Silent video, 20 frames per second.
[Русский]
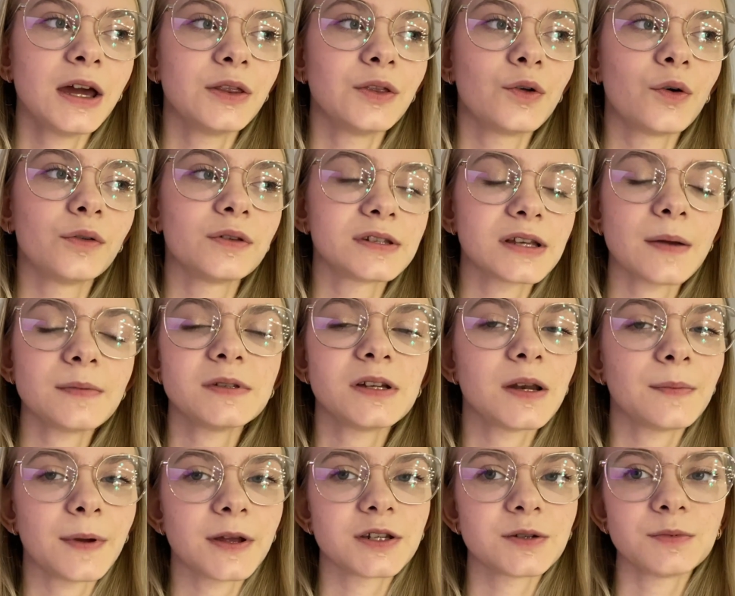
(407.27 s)
но на самом
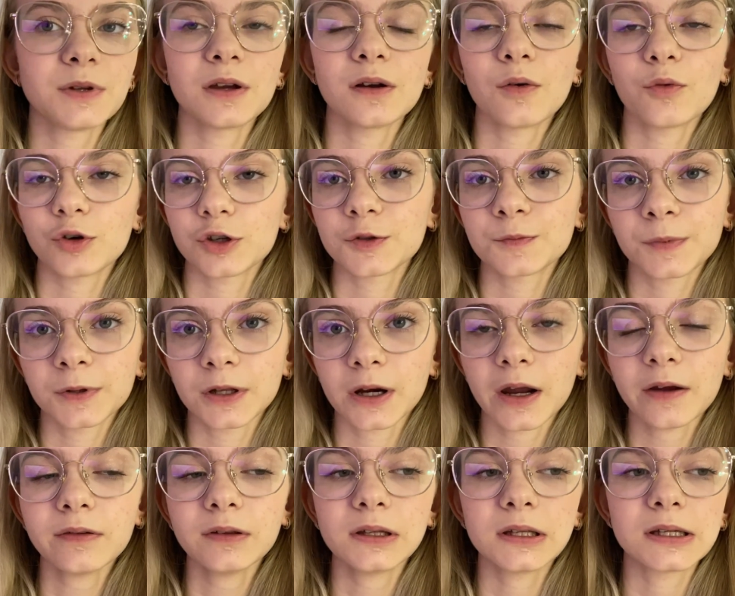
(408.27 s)
деле, опять же, мне очень
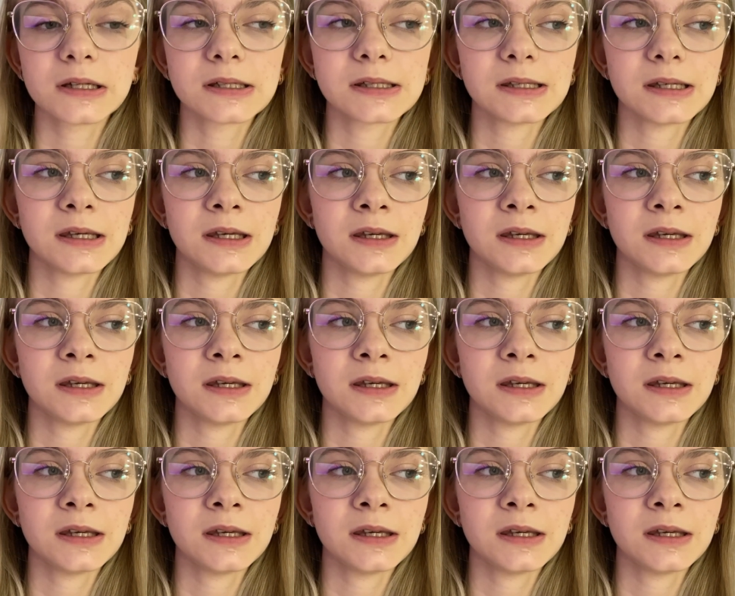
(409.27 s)
понравилось,